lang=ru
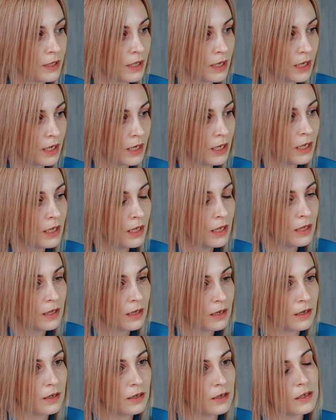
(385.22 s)
на
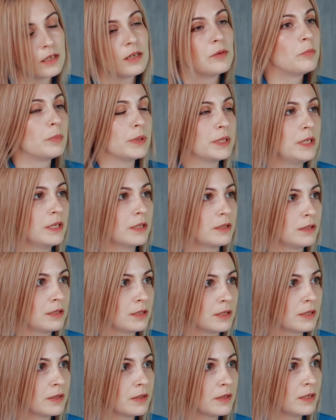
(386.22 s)
э,
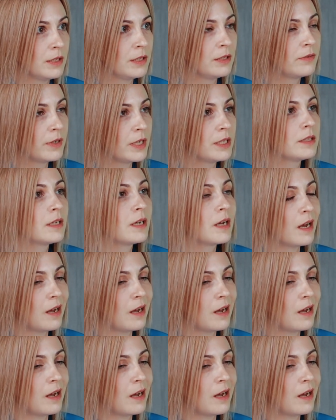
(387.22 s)
компоненты и говорит,